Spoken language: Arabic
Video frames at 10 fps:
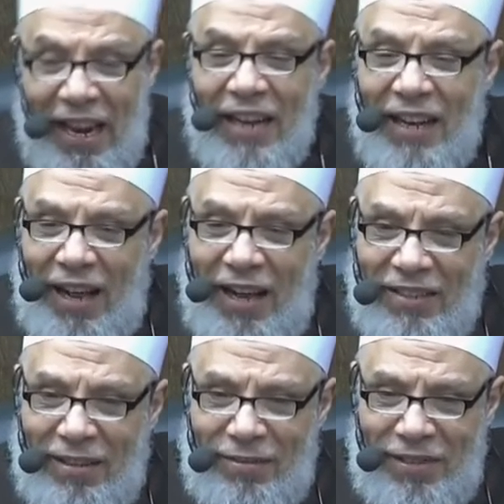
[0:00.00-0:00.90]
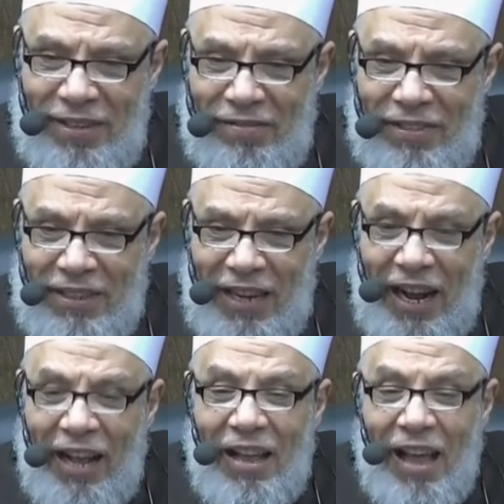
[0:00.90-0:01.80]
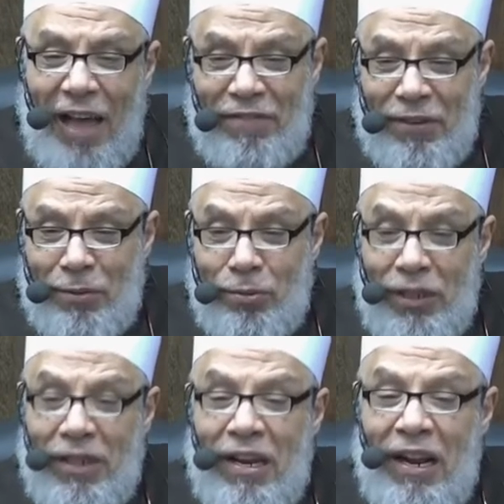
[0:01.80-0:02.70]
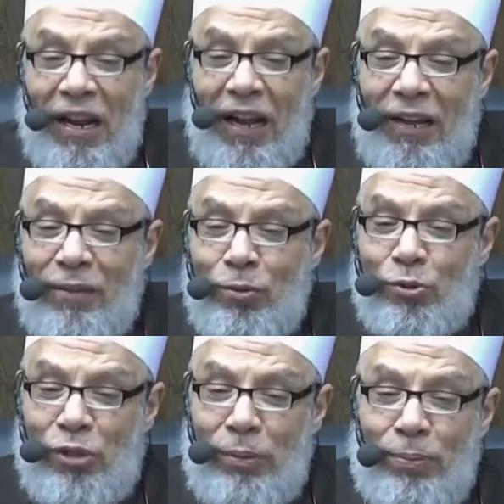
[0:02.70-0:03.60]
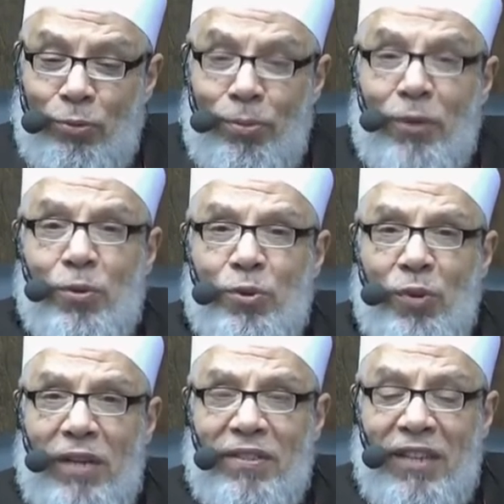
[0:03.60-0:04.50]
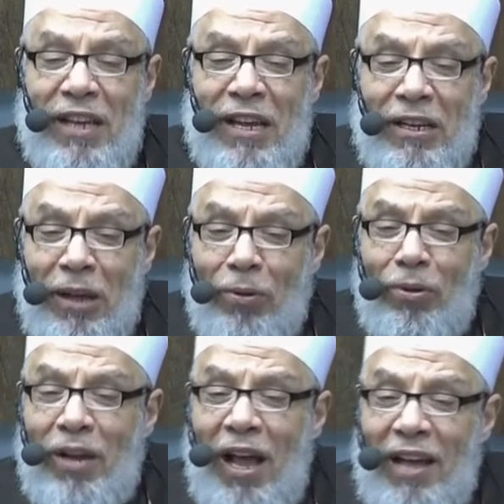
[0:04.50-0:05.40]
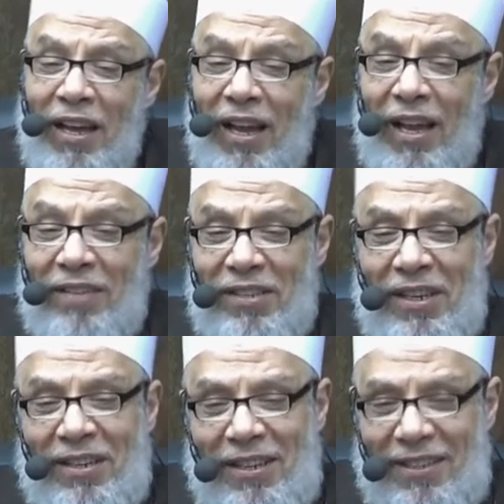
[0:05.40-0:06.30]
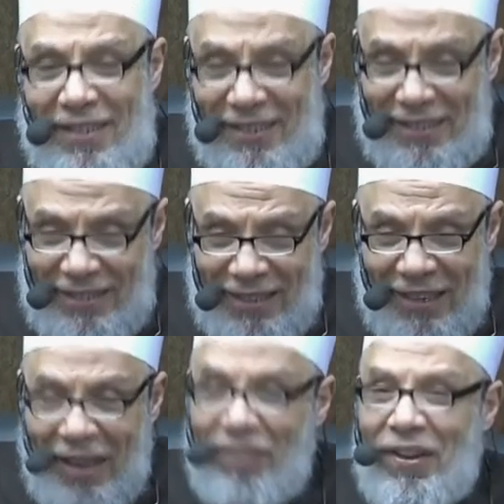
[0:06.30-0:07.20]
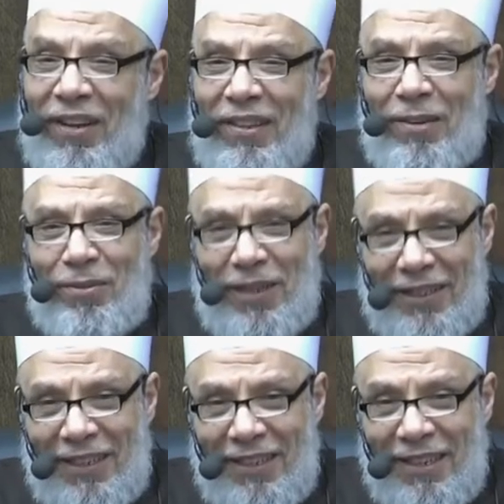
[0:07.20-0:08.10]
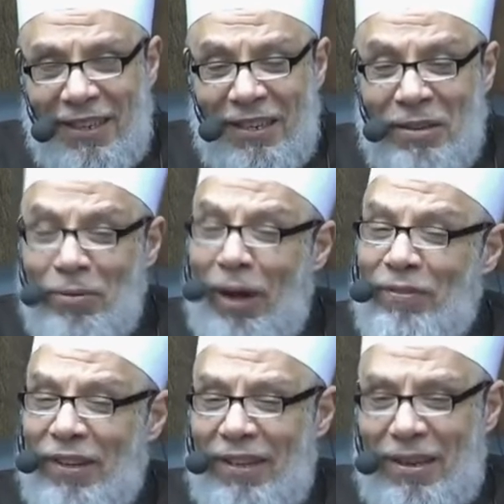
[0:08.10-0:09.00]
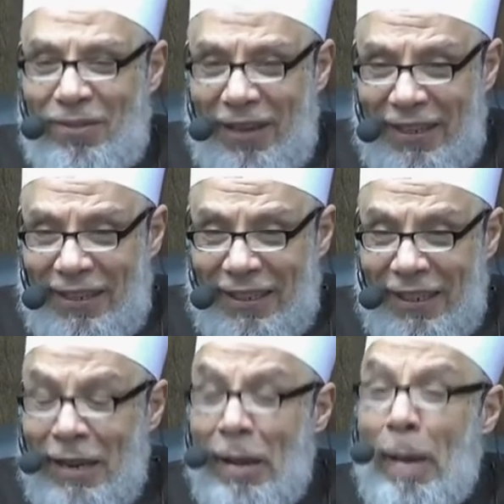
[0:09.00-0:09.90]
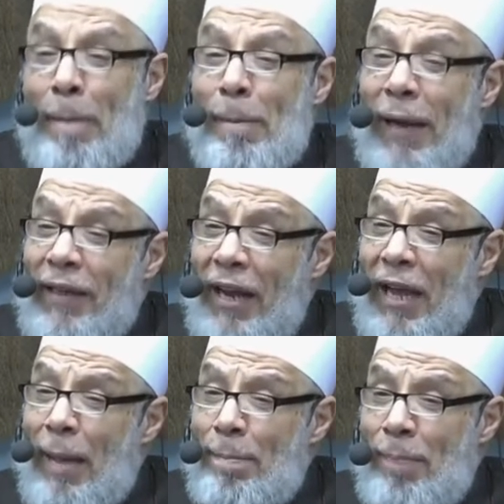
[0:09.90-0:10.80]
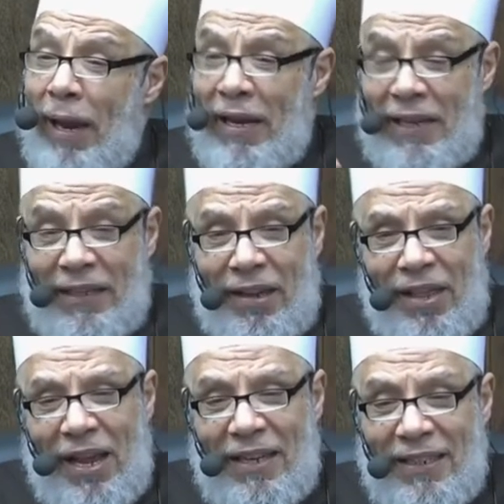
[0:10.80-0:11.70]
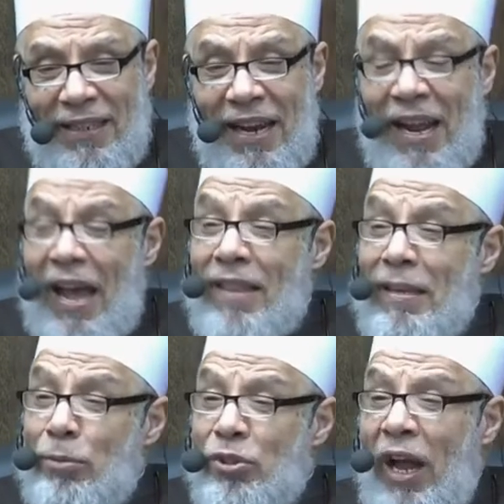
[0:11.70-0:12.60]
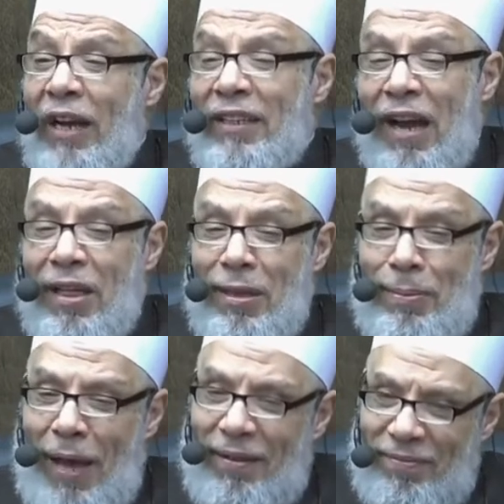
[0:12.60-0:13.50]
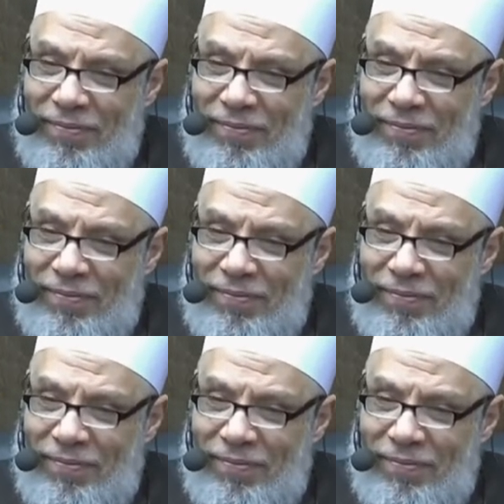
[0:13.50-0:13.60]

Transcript: ايه اللي حصل في النكاح أفيدوني لقد أصبت بالوسواس نقول لها يا سيدتي غفر الله لك وعفى الله عنك ما كان ينبغي لك ذلك هذه مزحة كاذبة